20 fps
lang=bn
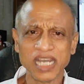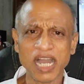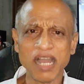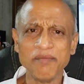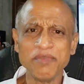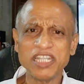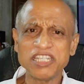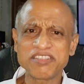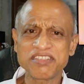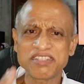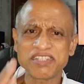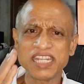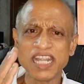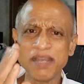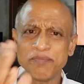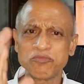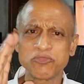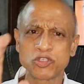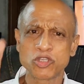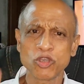আমি
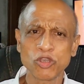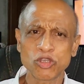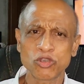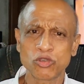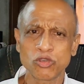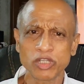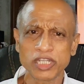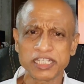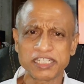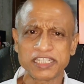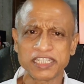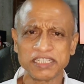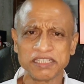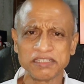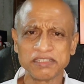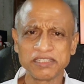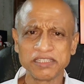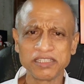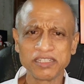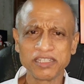স্রেফ যোগ করেছি
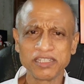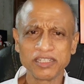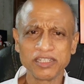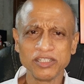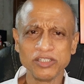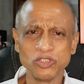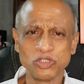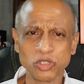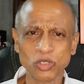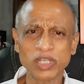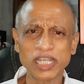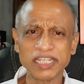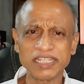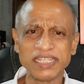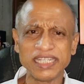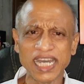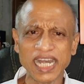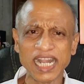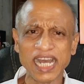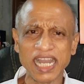যোগের
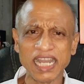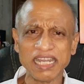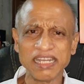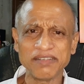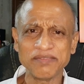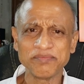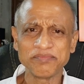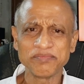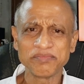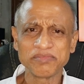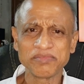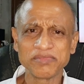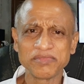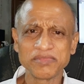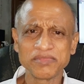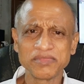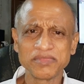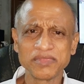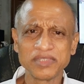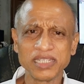দ্বারা
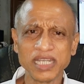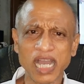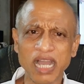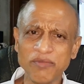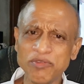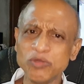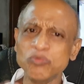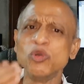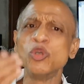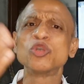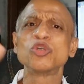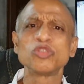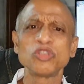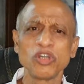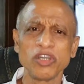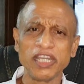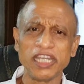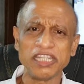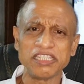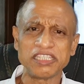আমি মুক্ত
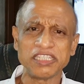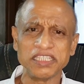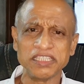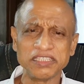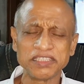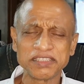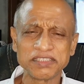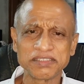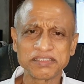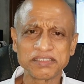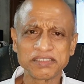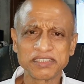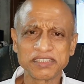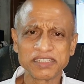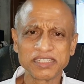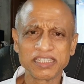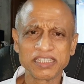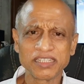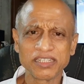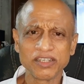হয়েছি
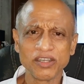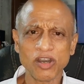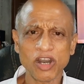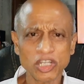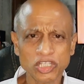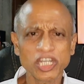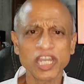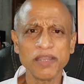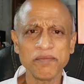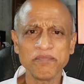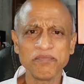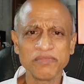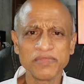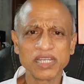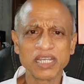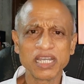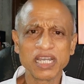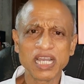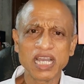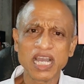অতএব
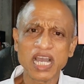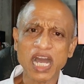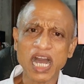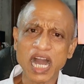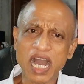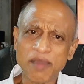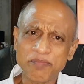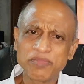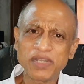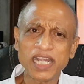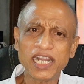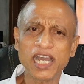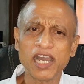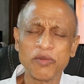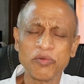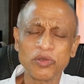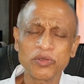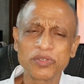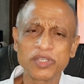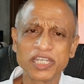আপনারাও
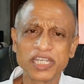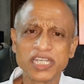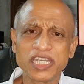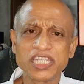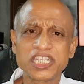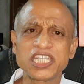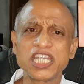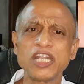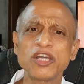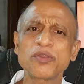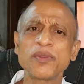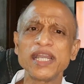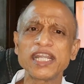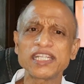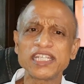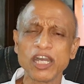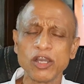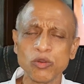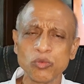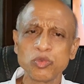সেরকম
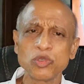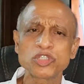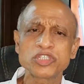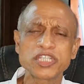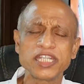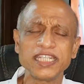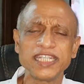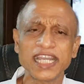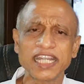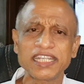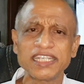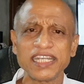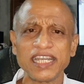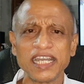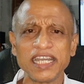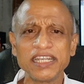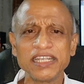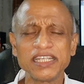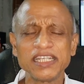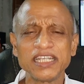একটা উপস্থিত একটা
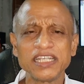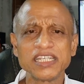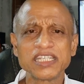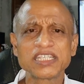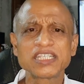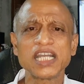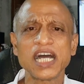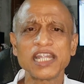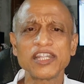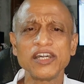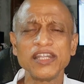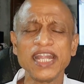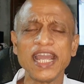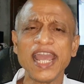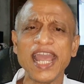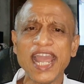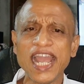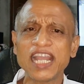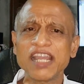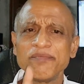সাধারণ
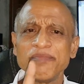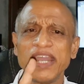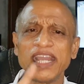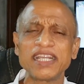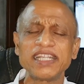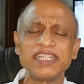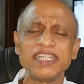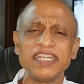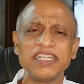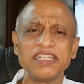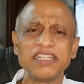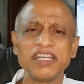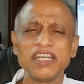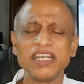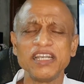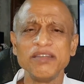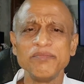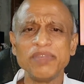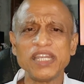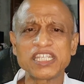এক ব্যক্তির
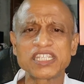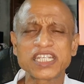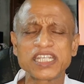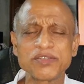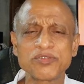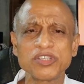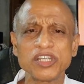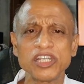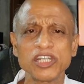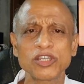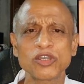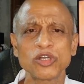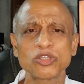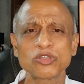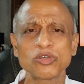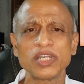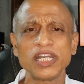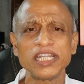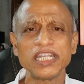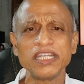প্রেসক্রিপশনে
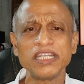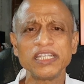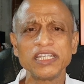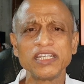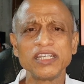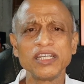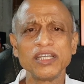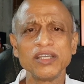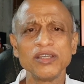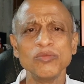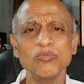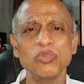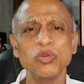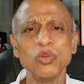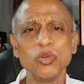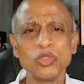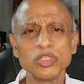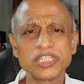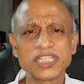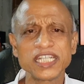কতখানি
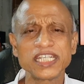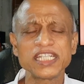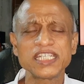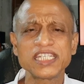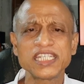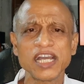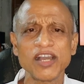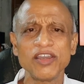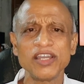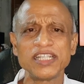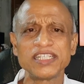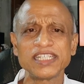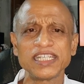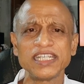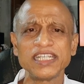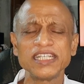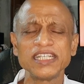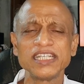ভুল চিকিৎসা হয়েছে